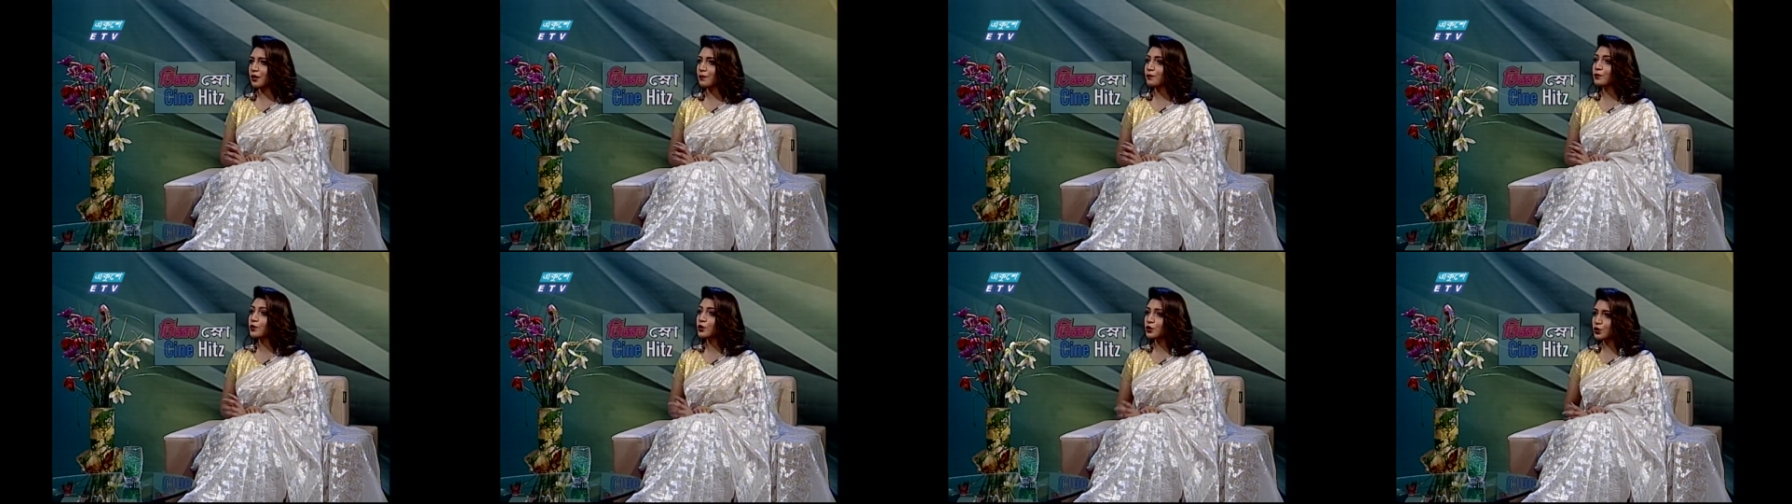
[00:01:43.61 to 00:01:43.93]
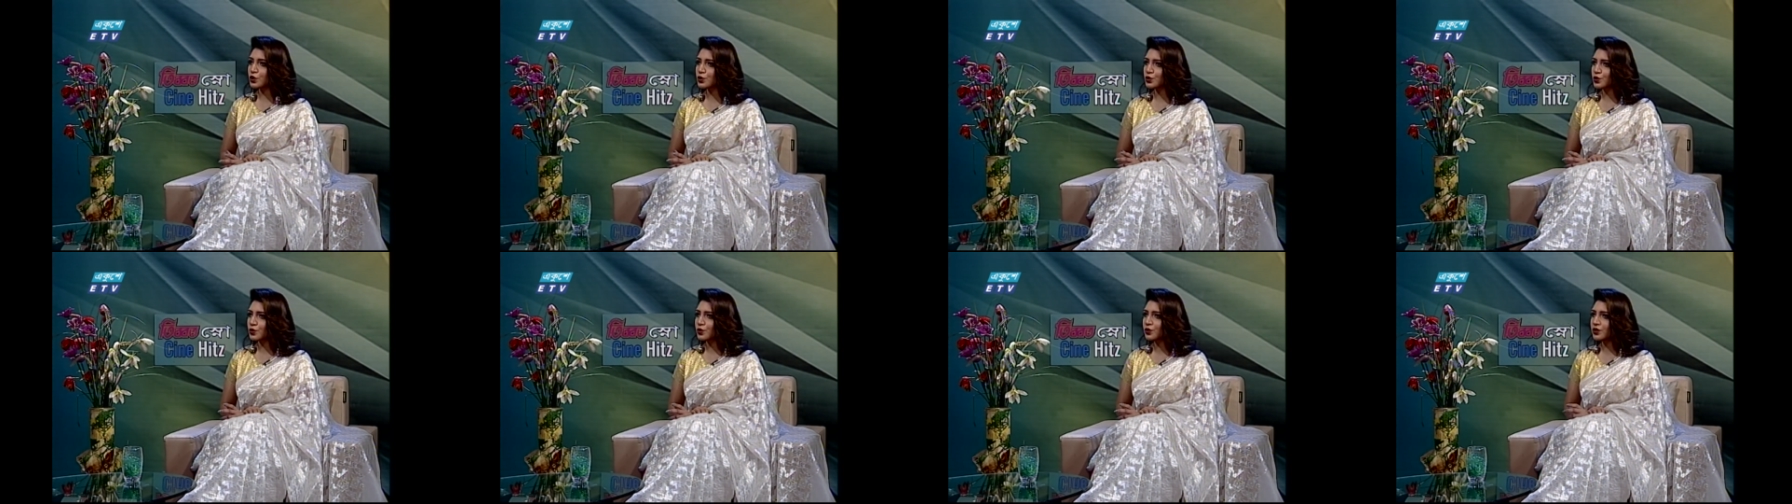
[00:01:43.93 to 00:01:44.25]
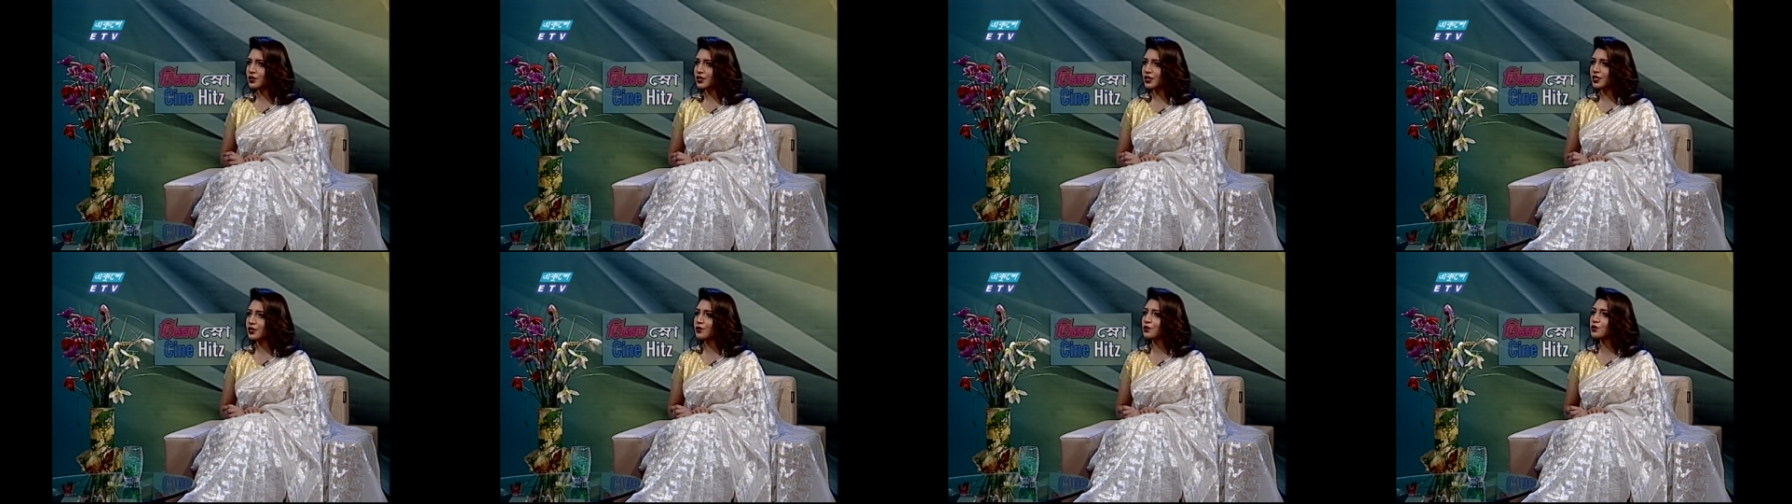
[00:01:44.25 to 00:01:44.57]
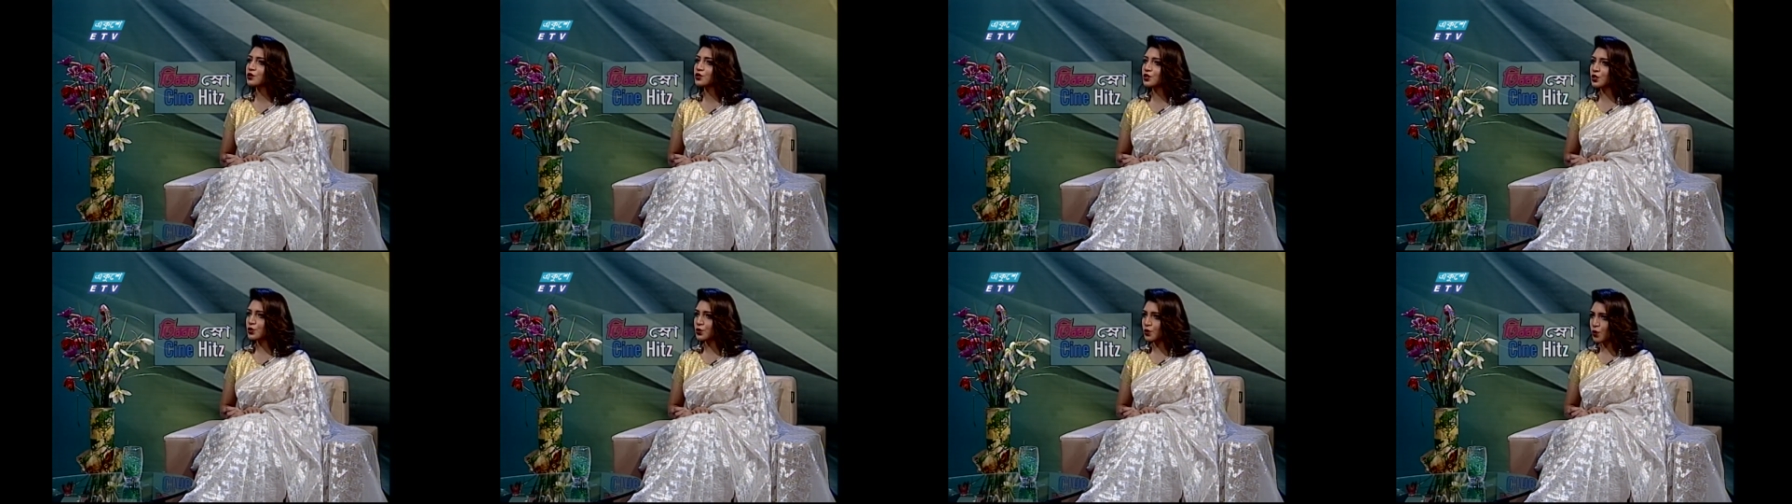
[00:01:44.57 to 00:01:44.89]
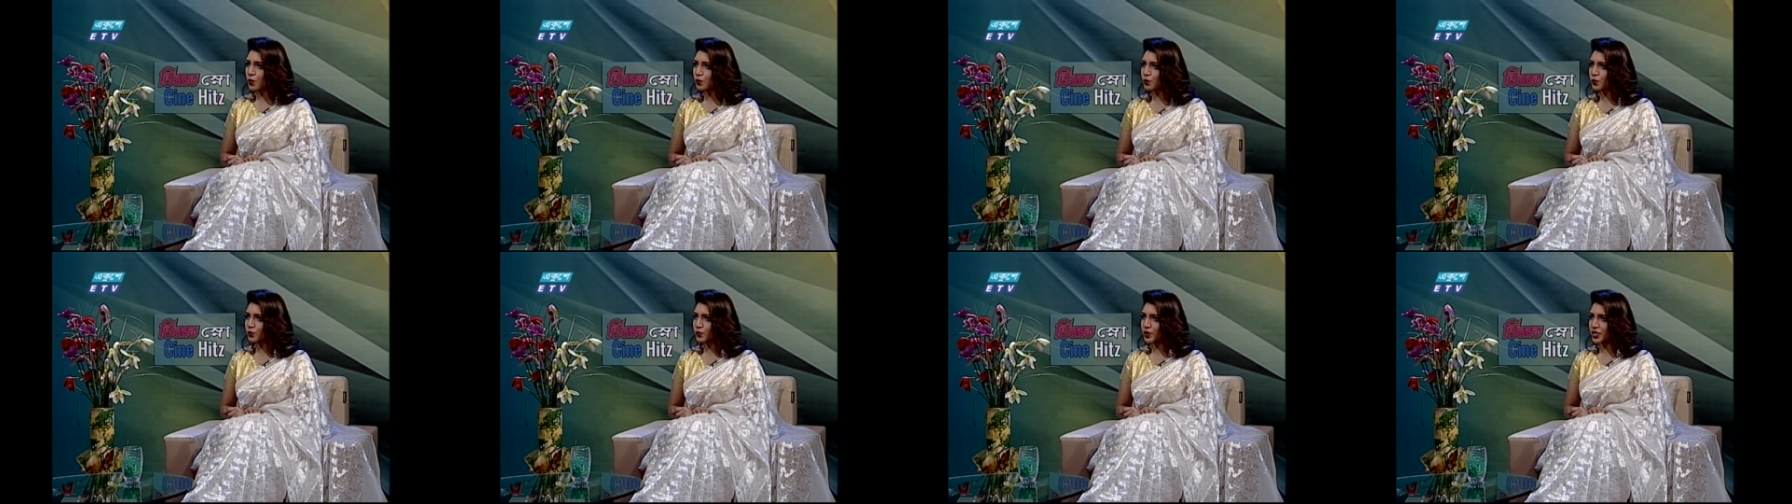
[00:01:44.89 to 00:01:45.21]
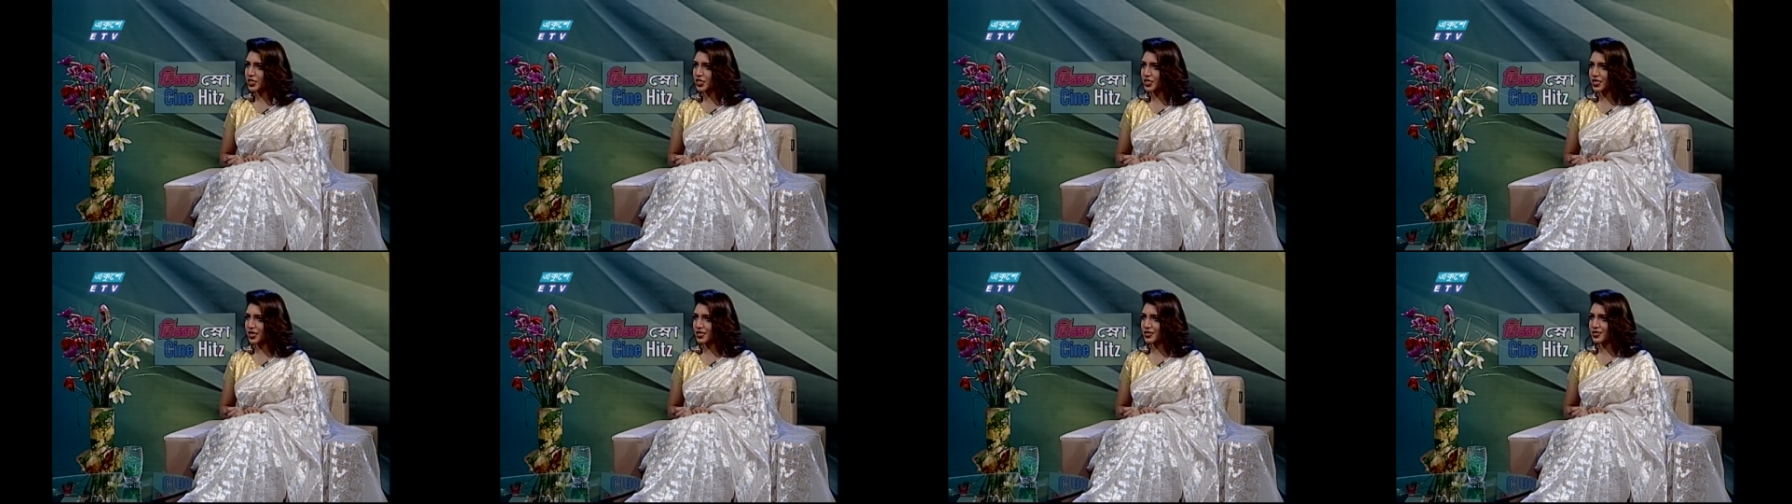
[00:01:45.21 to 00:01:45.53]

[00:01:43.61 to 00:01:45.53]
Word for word: প্রযোজক তিনি হচ্ছেন অপু বিশ্বাস